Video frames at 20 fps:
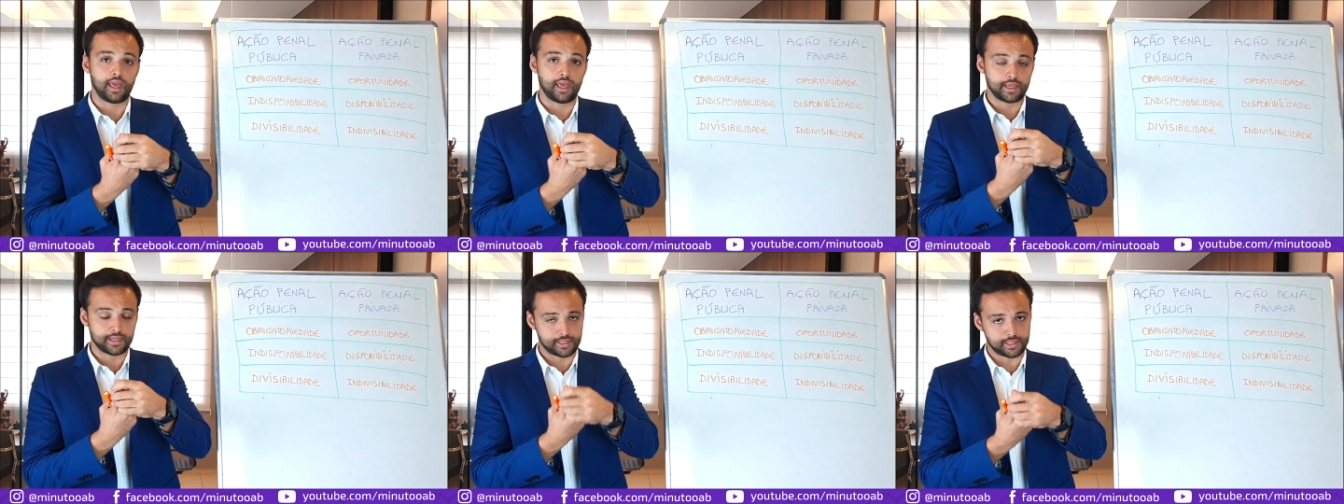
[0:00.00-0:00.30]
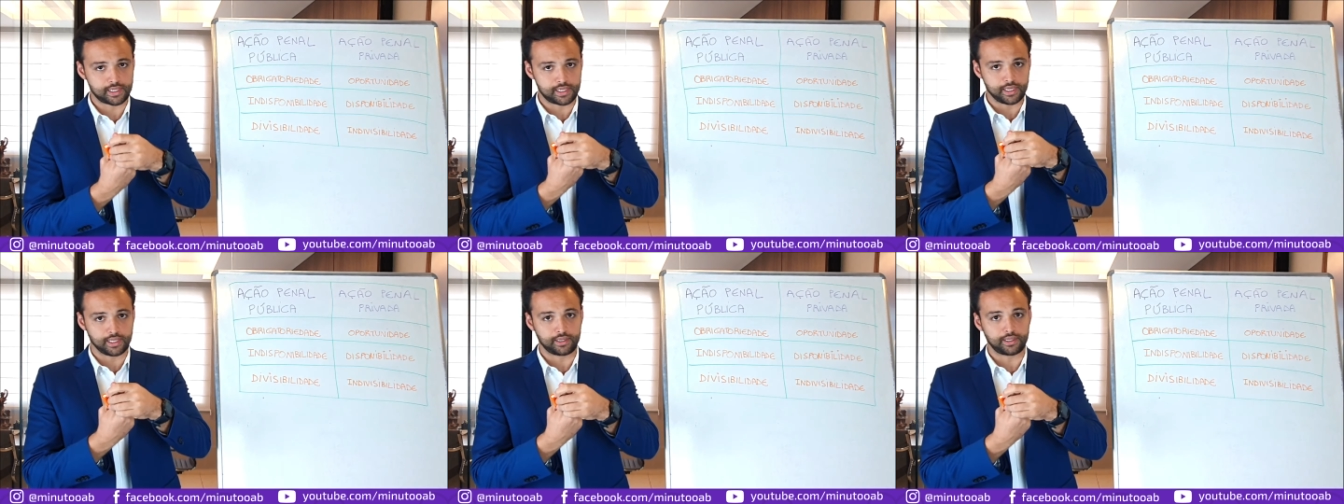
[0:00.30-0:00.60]

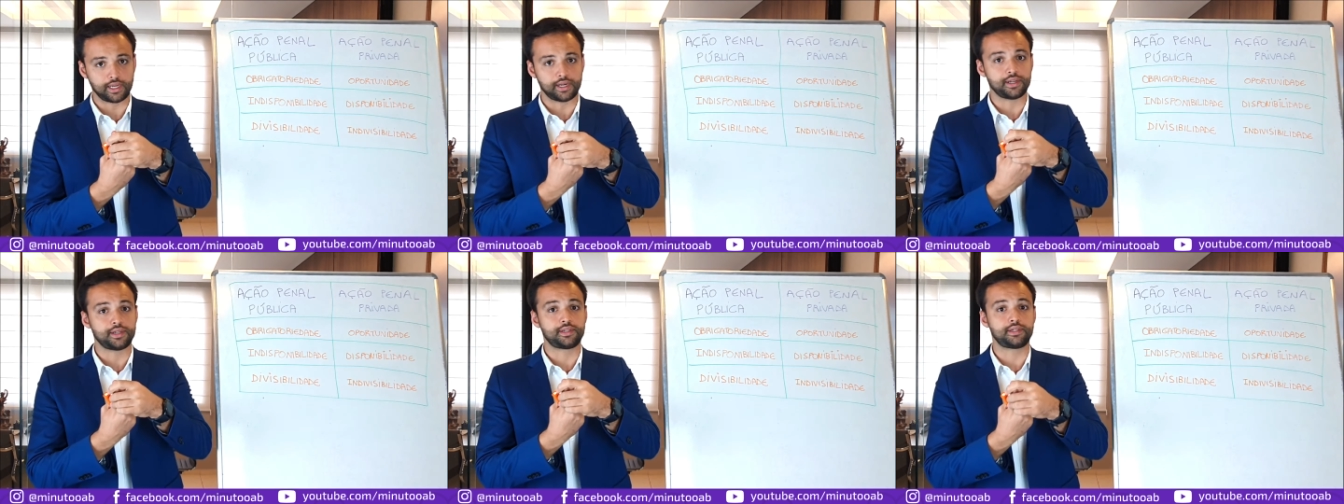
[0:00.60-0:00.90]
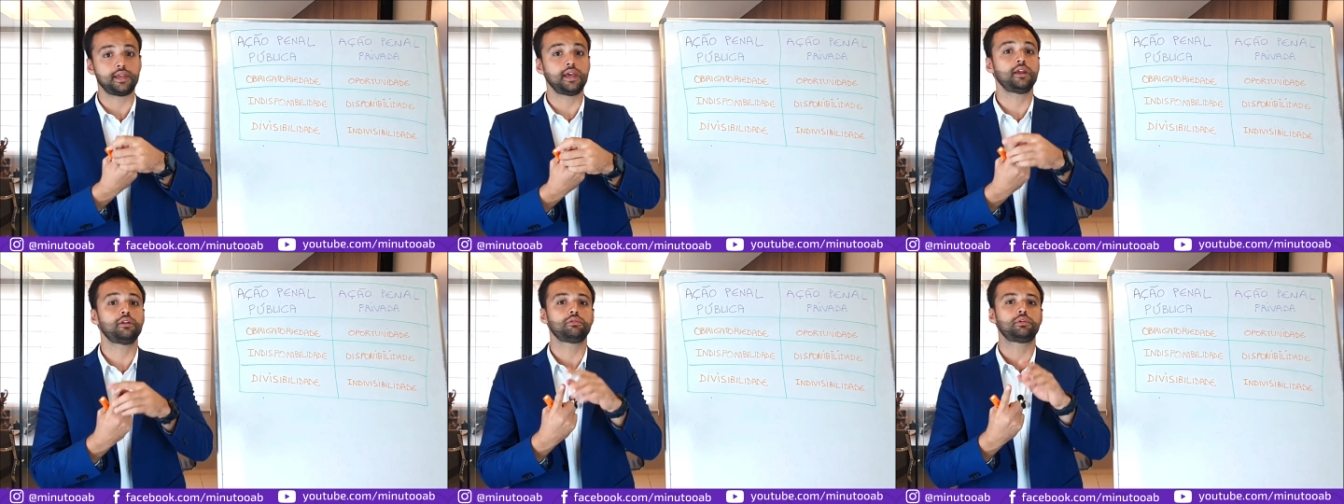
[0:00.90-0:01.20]
este
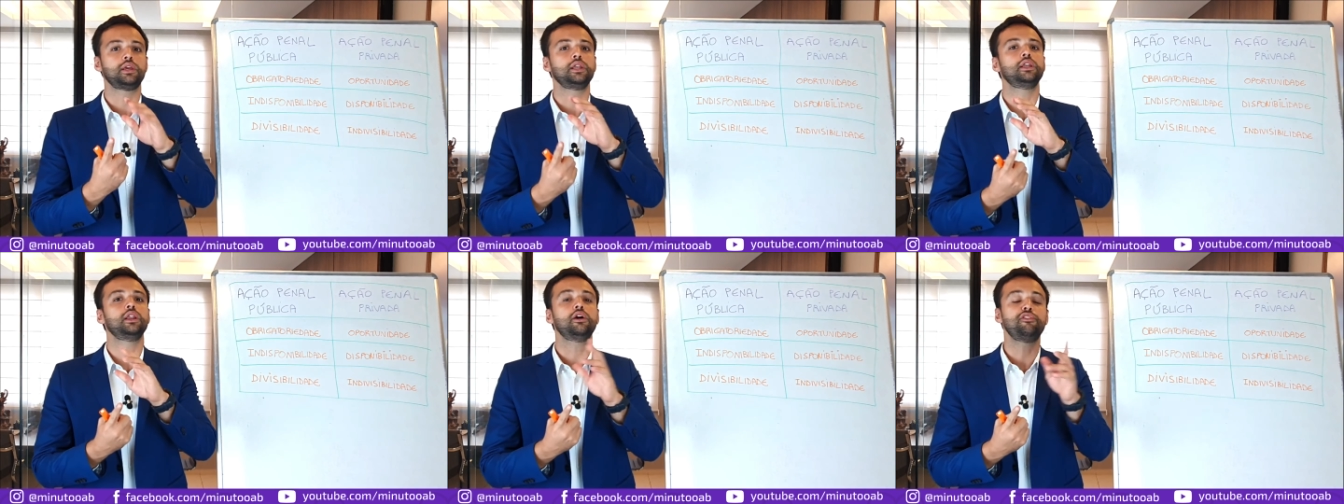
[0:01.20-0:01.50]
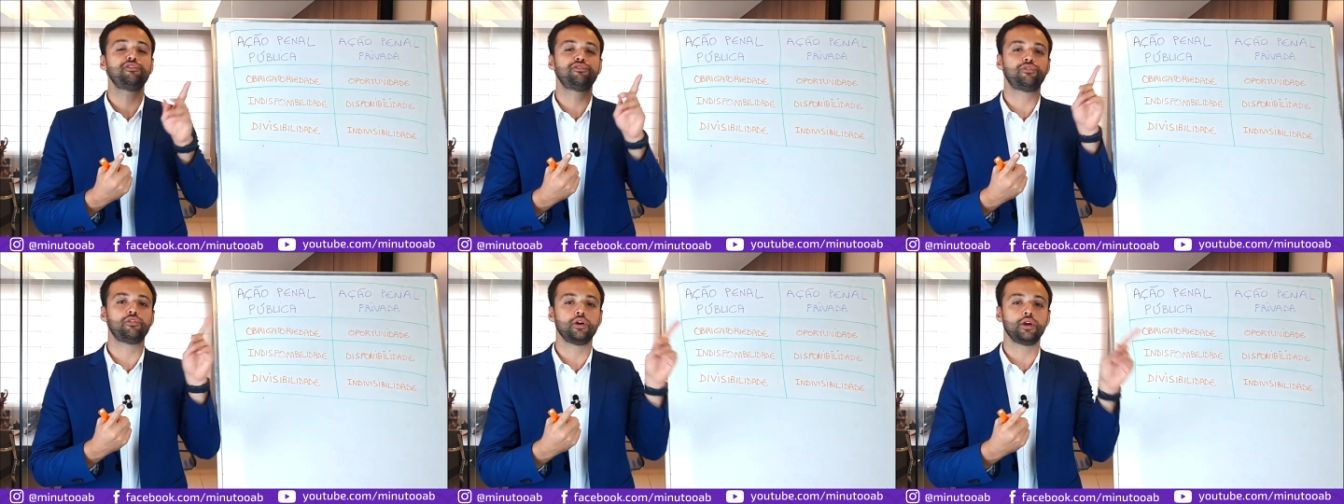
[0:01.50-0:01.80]
terceiro que
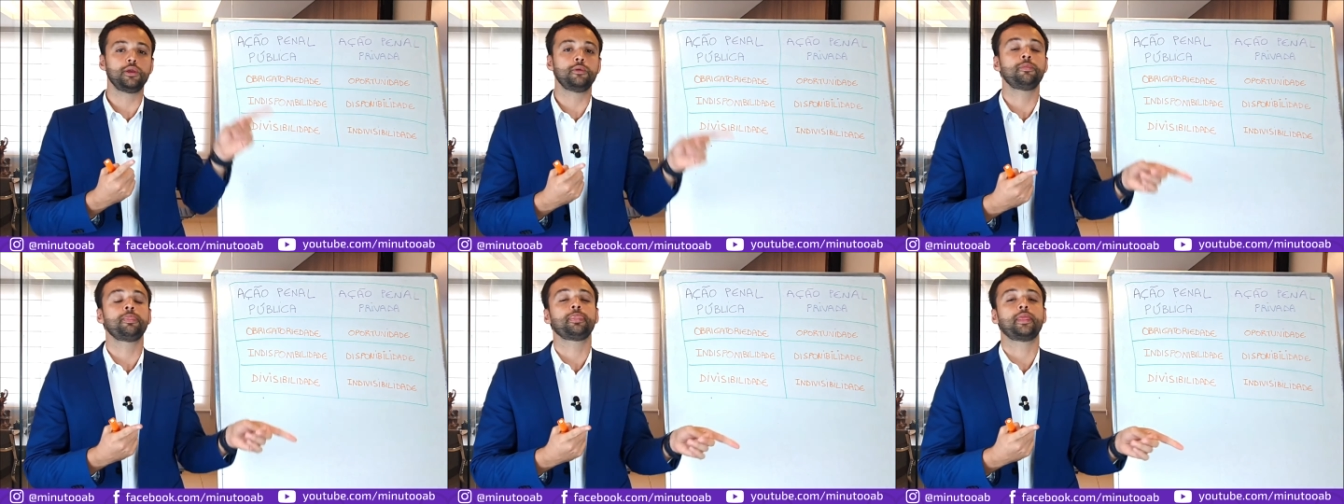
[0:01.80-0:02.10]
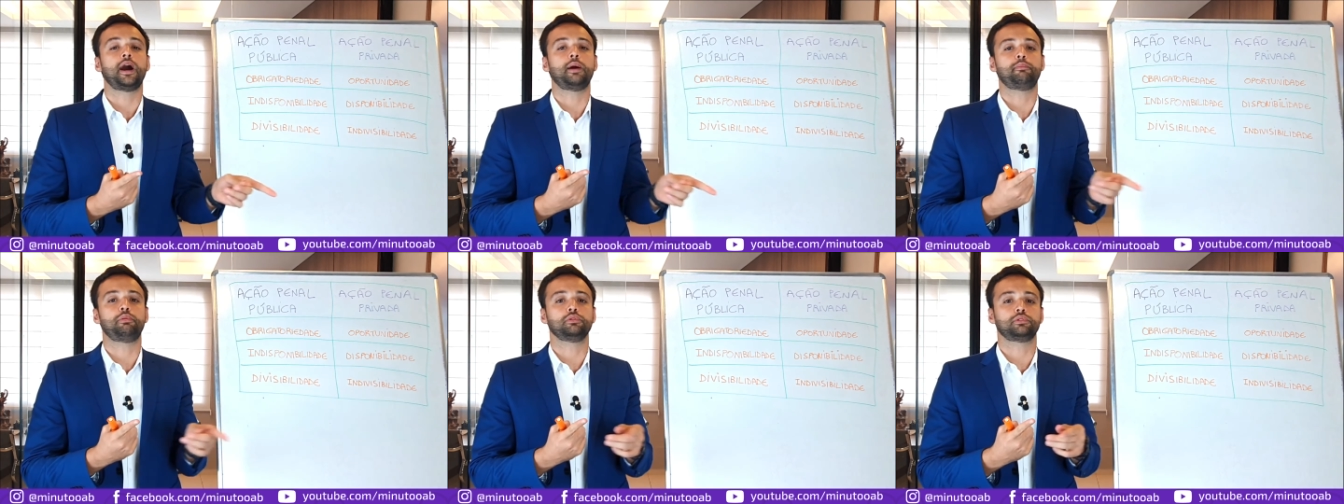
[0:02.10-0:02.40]
não foi
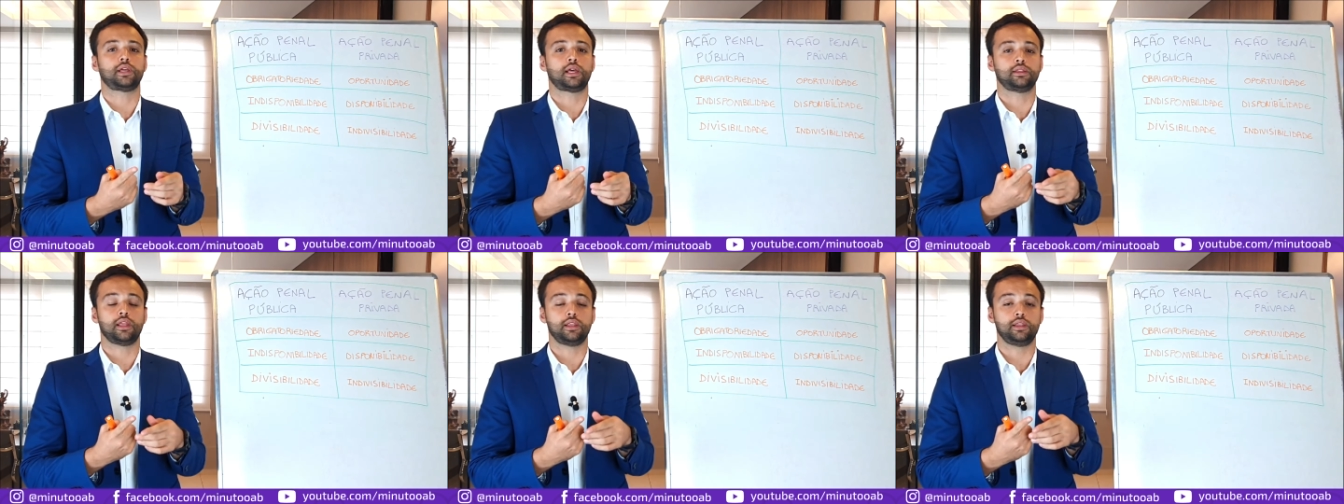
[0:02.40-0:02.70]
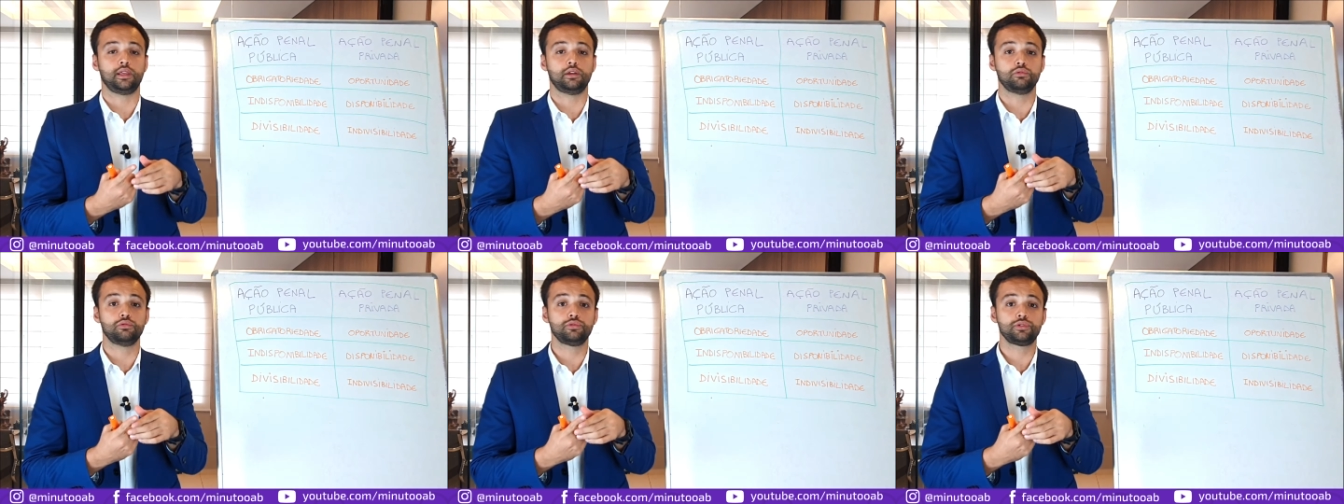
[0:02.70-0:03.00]
apontado na
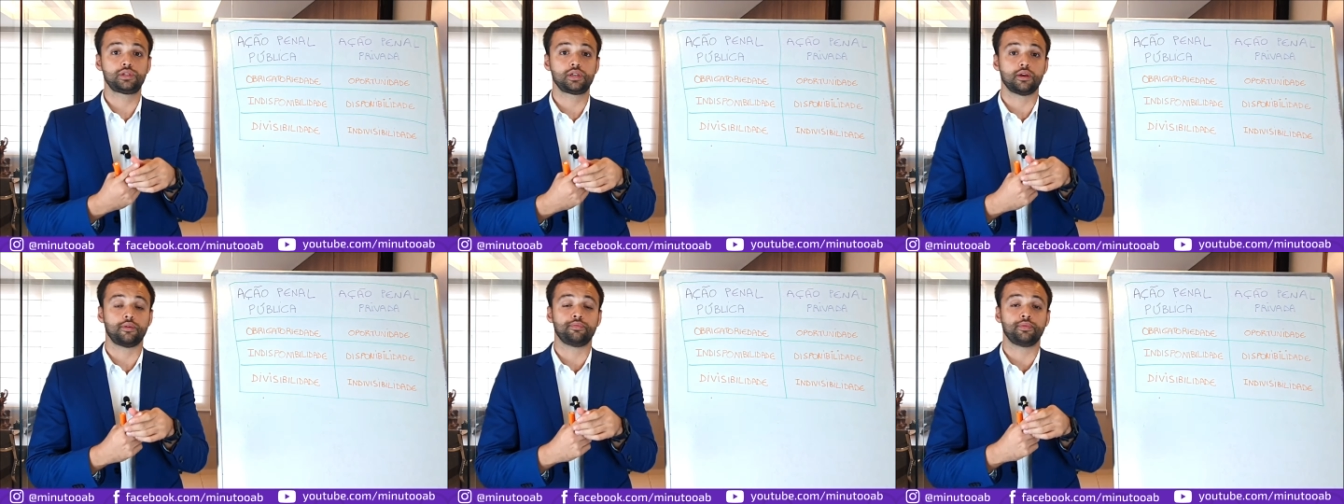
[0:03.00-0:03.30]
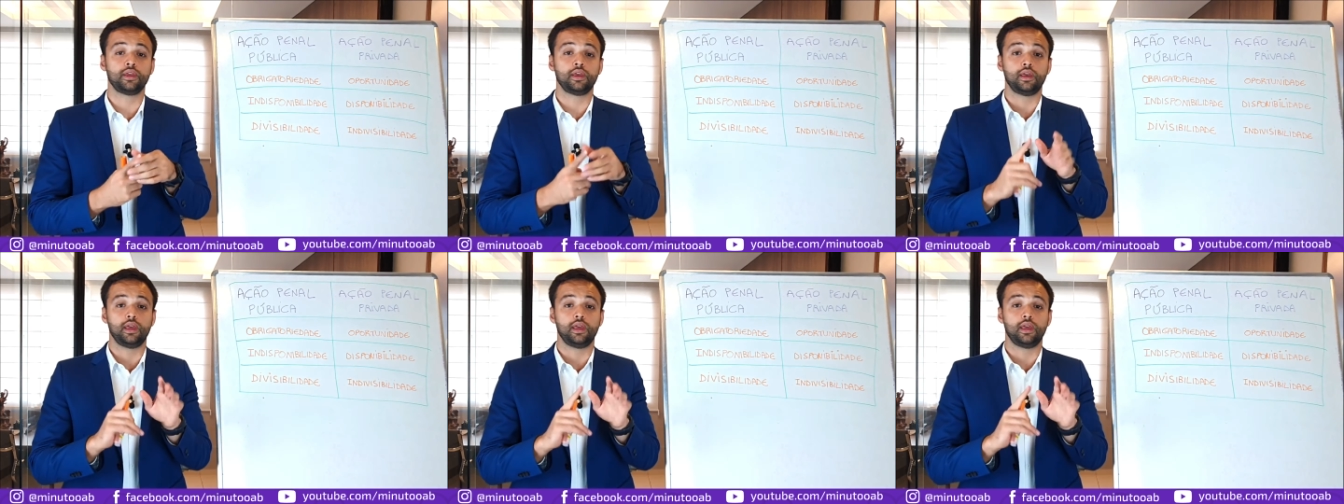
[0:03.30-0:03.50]
denúncia,